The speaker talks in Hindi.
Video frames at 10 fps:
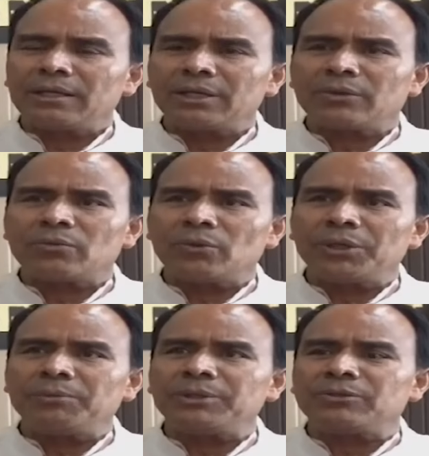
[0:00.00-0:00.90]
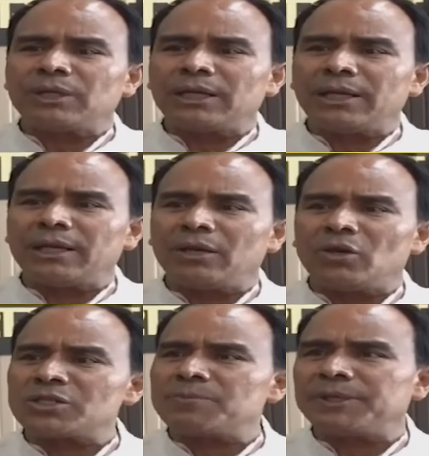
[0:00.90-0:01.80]
कि कोई भी जो है
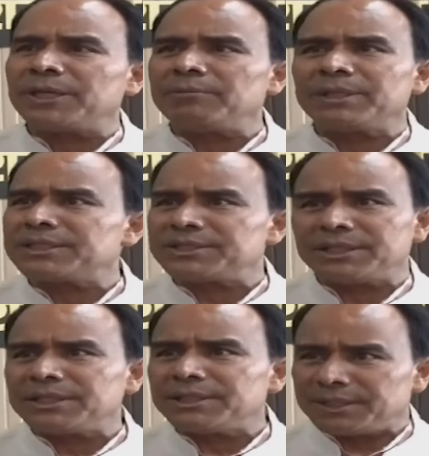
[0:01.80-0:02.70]
हॉस्पिटल में किसी की